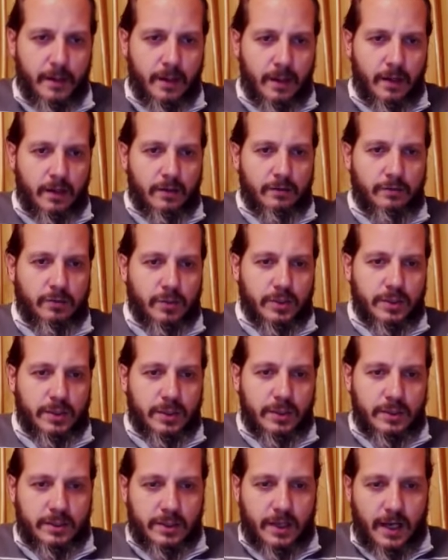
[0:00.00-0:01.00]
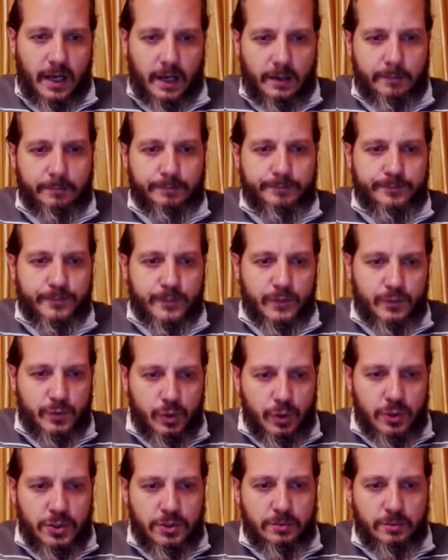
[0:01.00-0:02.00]
Вот. Итак, все
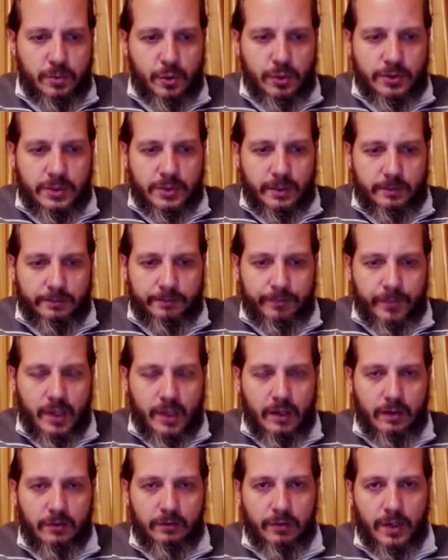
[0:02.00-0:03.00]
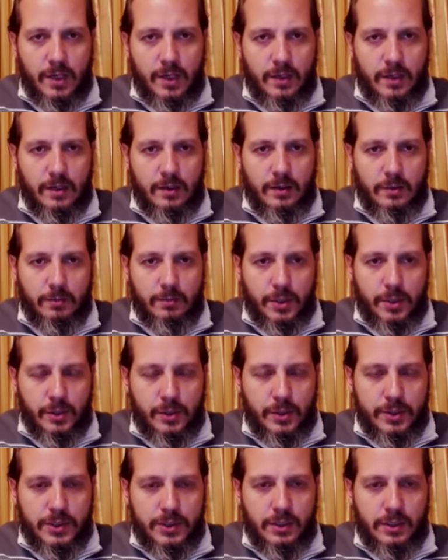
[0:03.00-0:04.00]
очень просто. Вы
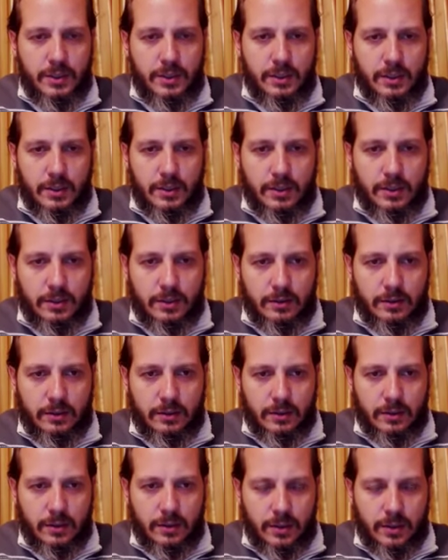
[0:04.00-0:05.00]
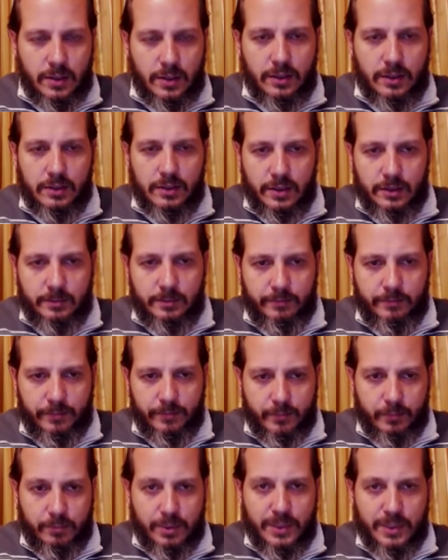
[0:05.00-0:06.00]
берете иглы,
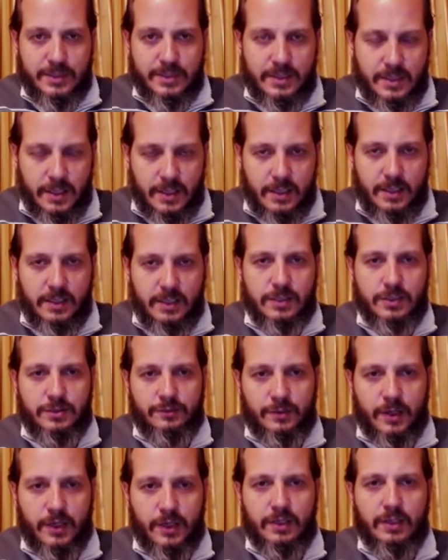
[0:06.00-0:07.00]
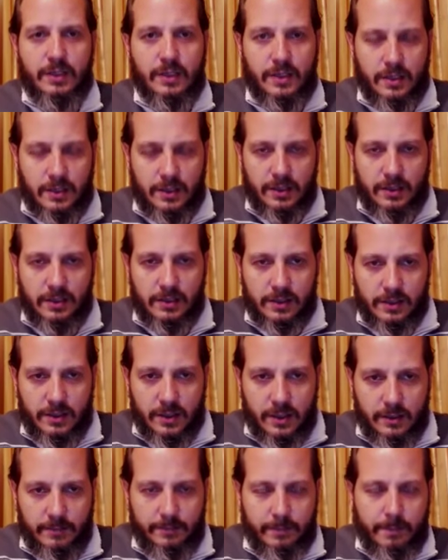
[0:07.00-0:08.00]
простые швейные иглы,
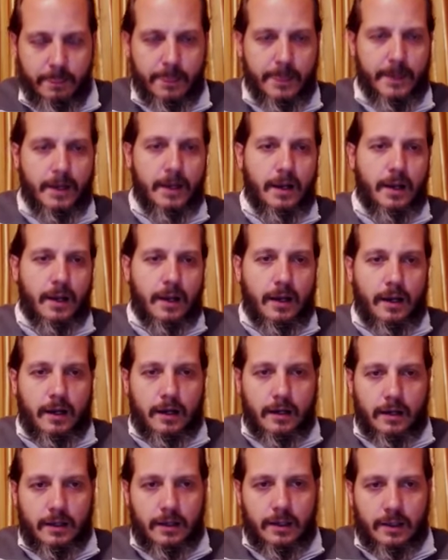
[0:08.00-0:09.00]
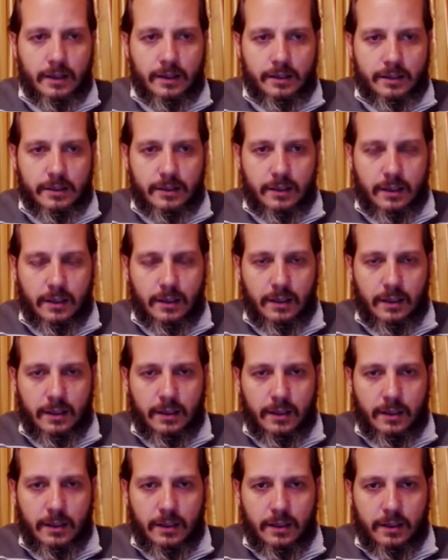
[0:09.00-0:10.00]
да, э,
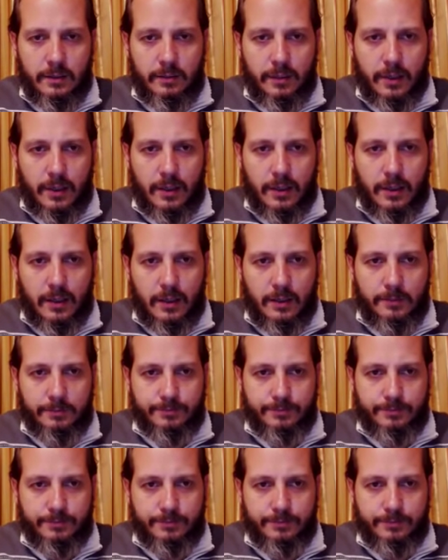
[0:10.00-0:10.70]
это либо